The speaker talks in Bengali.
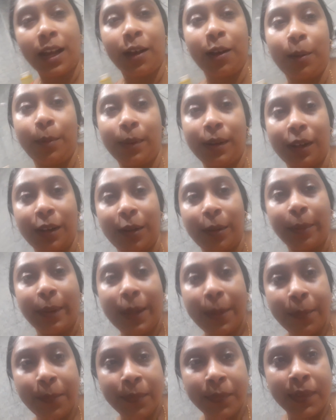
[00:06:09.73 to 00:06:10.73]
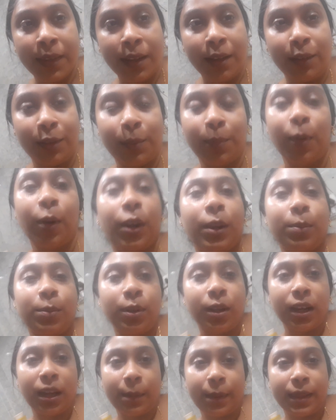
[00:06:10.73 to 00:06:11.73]
যা হবে না হবে তো পরের
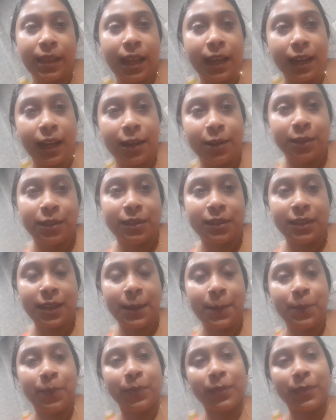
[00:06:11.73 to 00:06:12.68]
ব্লগে আবার দেখা হচ্ছে